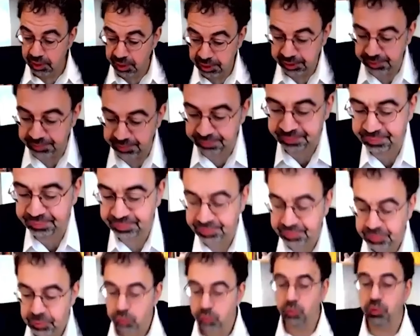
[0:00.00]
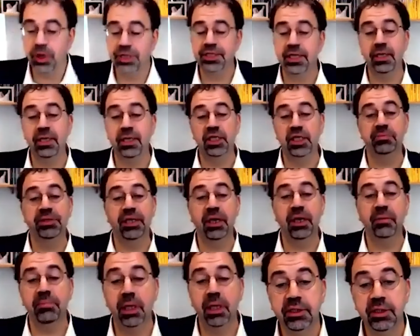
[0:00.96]
E,
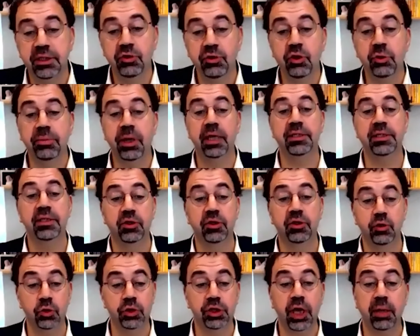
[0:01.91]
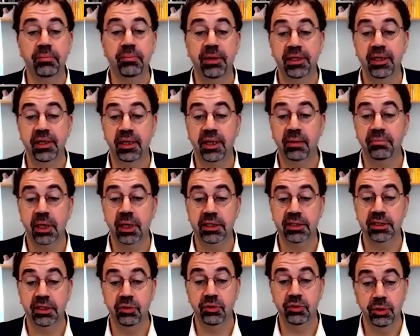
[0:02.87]
küreselleşmeden bahsediyor, bazıları sosyal medyadan
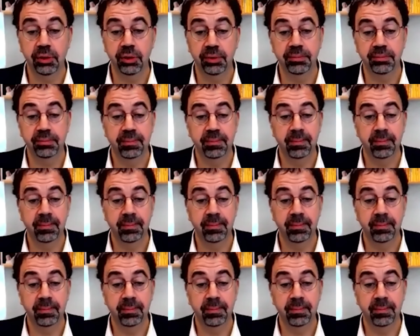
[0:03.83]
bahsediyor.